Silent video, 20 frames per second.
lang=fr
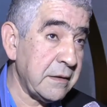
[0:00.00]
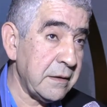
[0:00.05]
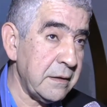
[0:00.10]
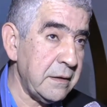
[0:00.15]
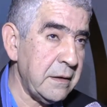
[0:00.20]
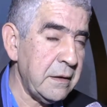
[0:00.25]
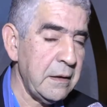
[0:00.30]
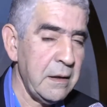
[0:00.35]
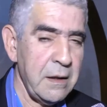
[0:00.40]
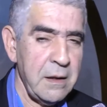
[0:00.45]

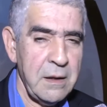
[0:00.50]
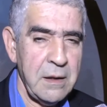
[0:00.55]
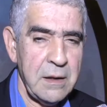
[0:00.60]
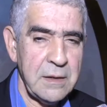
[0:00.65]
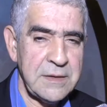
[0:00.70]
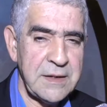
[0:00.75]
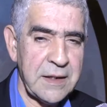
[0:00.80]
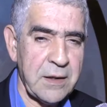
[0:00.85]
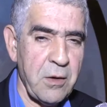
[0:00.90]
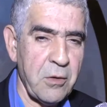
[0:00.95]
Euh,
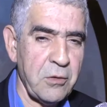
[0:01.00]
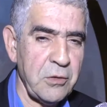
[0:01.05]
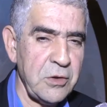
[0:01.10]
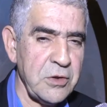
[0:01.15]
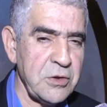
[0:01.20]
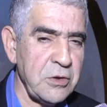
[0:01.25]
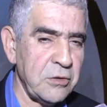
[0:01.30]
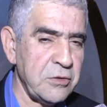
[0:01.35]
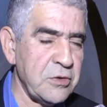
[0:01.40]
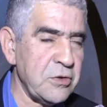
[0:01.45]
ces
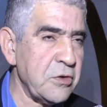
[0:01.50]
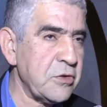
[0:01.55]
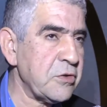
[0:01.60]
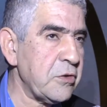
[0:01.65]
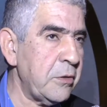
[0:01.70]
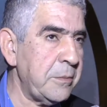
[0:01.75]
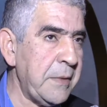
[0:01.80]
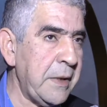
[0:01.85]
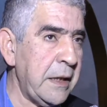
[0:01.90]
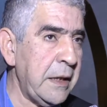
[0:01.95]
conclusions de ce
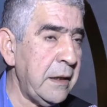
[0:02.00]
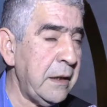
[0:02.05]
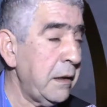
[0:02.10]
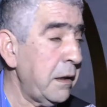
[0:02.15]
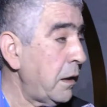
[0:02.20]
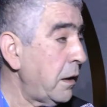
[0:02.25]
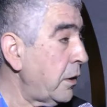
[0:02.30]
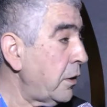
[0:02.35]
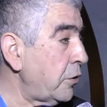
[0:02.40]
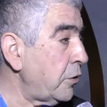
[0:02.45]
sommet,
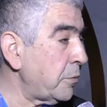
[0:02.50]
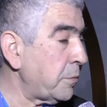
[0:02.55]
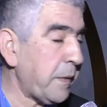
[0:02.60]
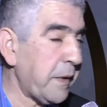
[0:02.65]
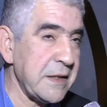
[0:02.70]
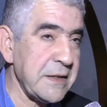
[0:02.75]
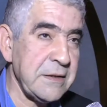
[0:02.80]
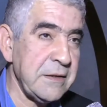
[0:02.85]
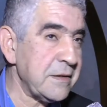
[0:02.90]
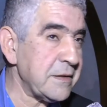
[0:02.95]
une
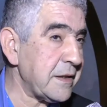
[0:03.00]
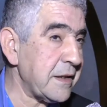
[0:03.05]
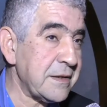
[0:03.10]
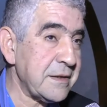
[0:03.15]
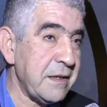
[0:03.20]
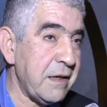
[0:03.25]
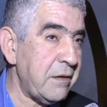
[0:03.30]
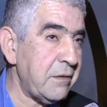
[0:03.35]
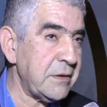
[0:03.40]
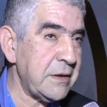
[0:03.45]
présence
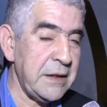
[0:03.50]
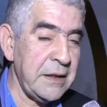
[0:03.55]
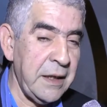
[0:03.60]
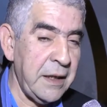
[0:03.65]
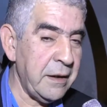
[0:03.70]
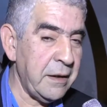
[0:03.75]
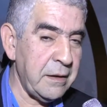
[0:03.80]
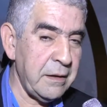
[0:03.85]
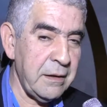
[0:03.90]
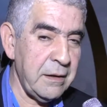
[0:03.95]

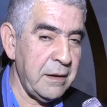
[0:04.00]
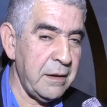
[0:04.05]
extraordinaire.